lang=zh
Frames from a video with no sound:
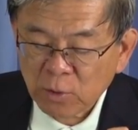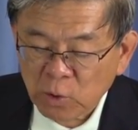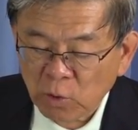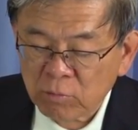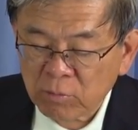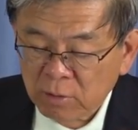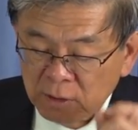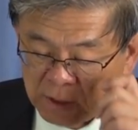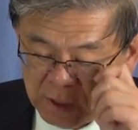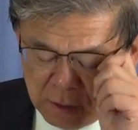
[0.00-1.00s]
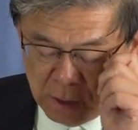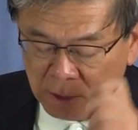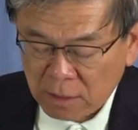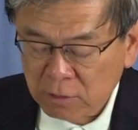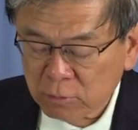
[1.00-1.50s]
油蒙了心，
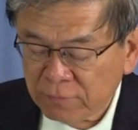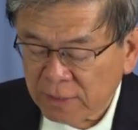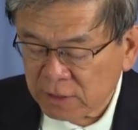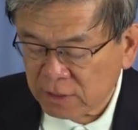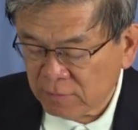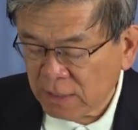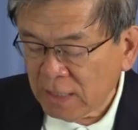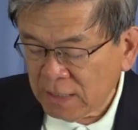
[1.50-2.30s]
耳朵发沉，